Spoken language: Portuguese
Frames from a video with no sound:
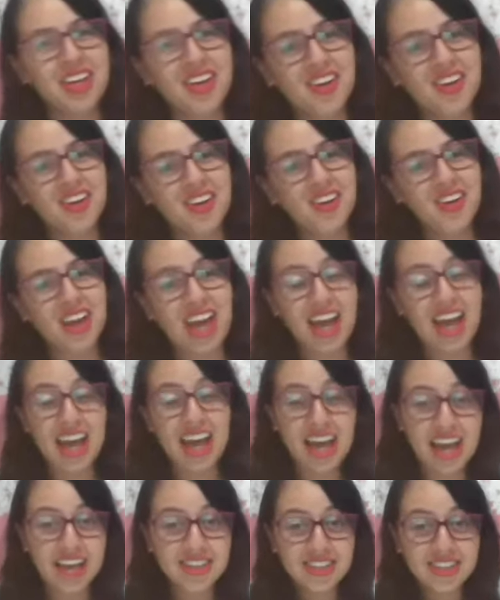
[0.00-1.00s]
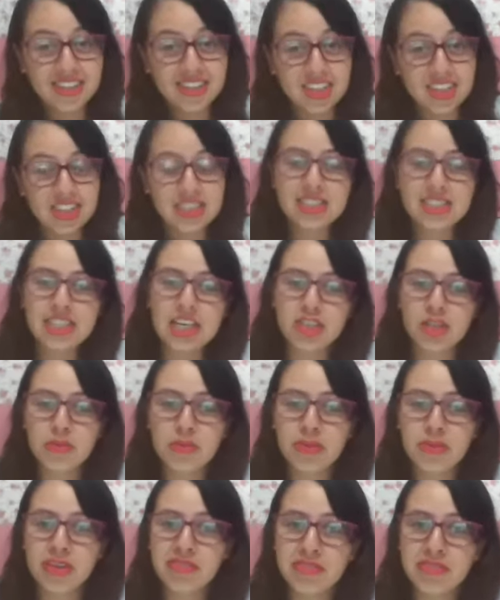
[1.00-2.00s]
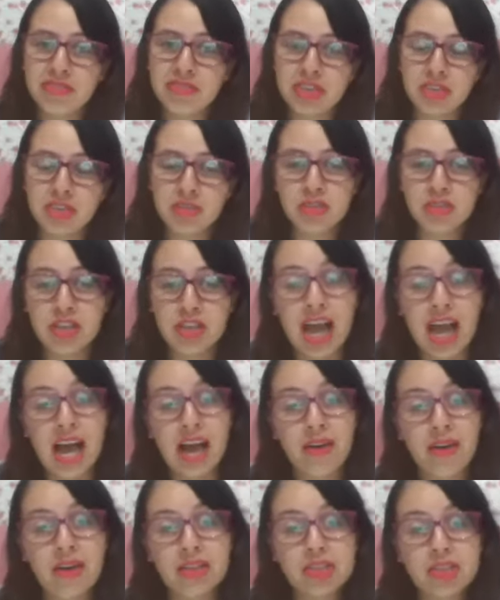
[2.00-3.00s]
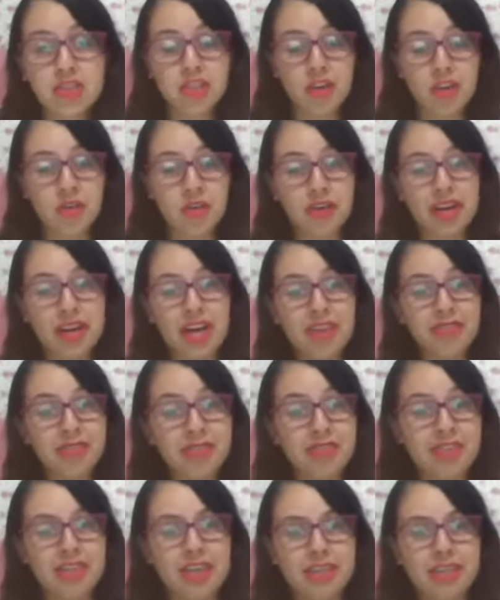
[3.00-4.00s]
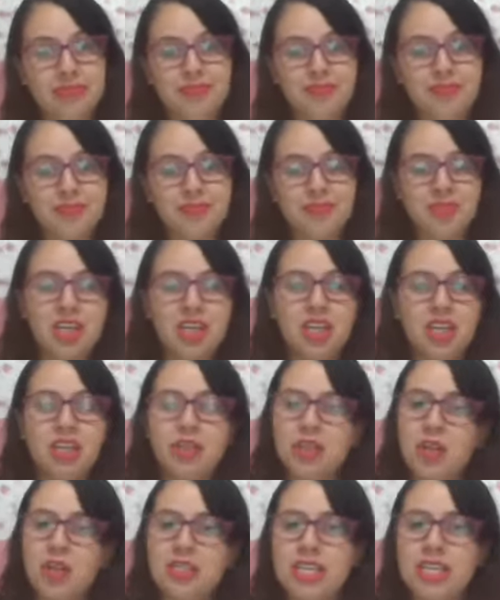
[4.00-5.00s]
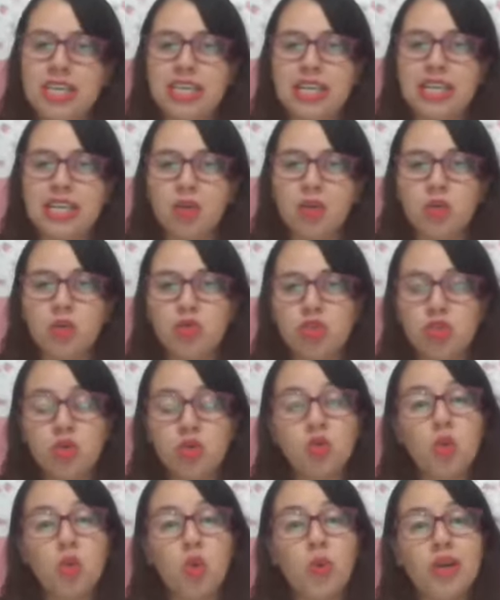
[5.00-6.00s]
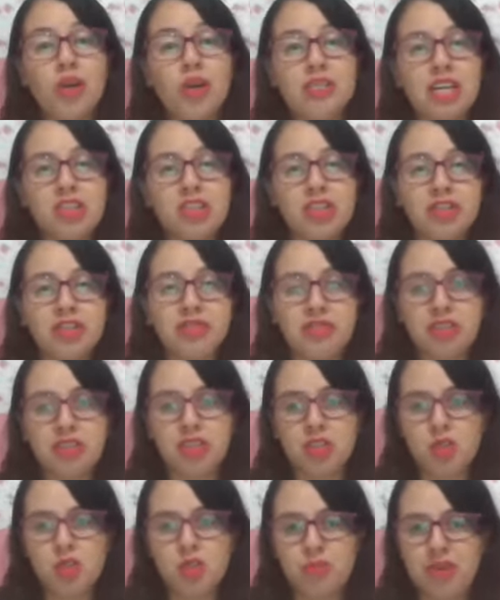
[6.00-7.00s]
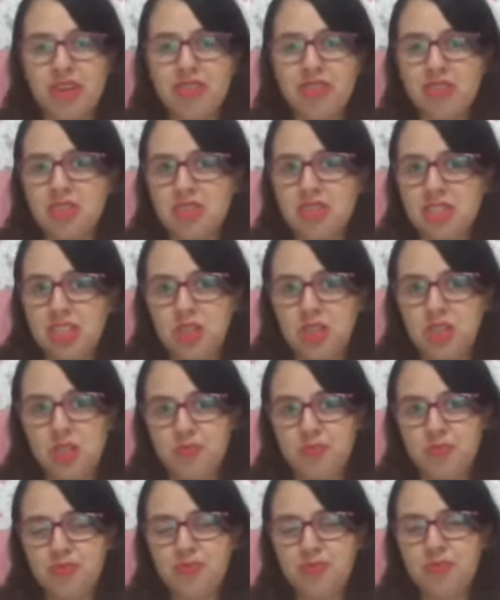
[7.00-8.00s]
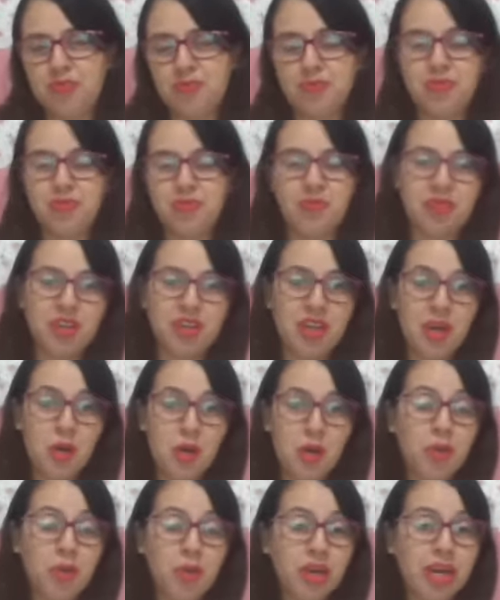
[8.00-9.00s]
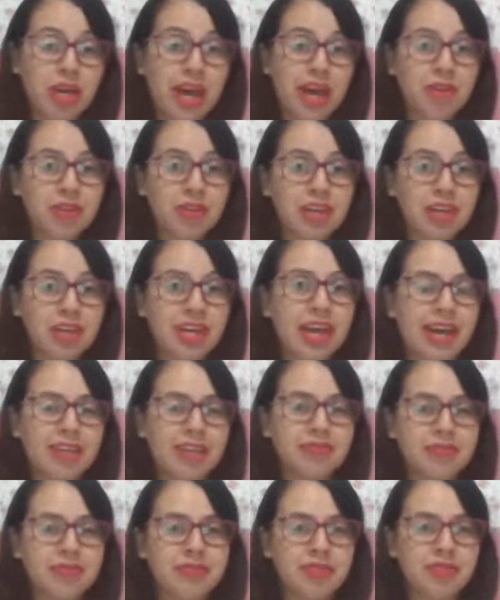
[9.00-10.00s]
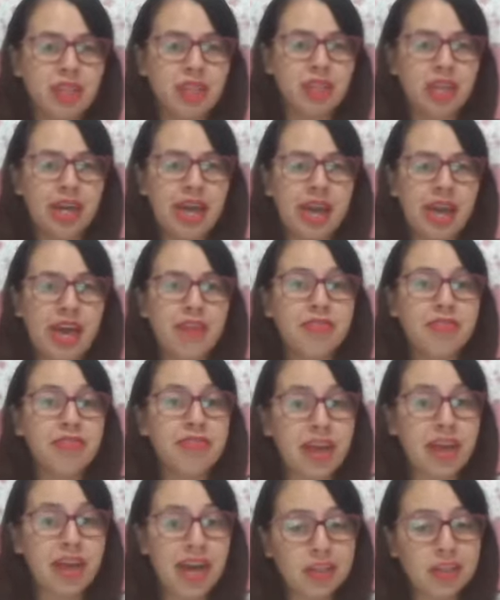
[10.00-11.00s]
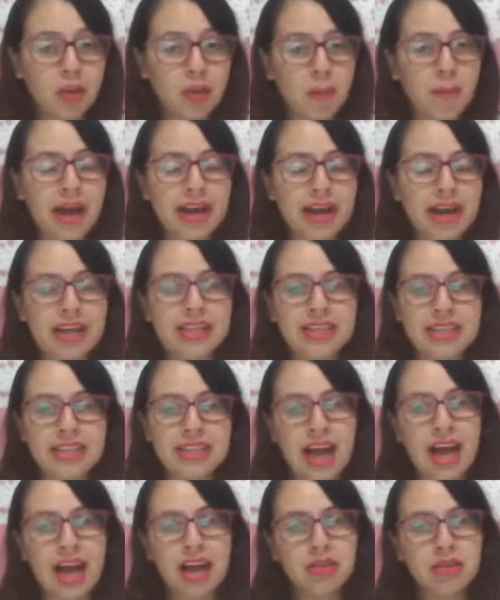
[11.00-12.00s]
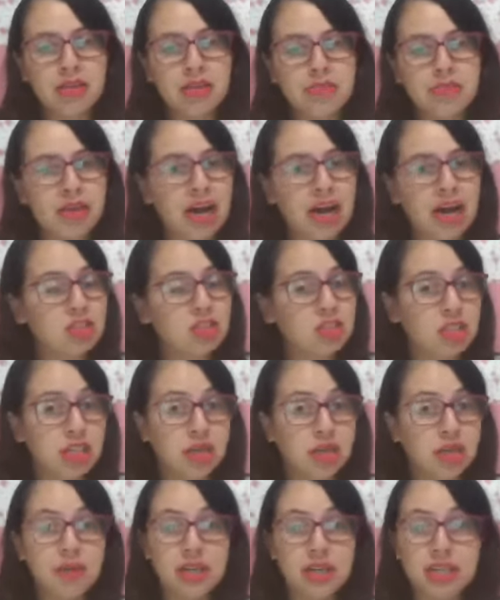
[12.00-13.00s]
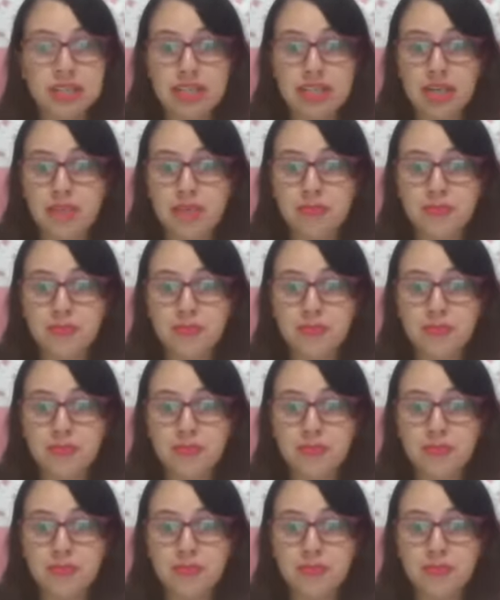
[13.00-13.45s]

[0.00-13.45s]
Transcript: Olá, sejam bem-vindos à aula de Geografia. Trouxe aqui hoje duas adivinhas para vocês. O que é o que é? Feito para andar, mas não anda.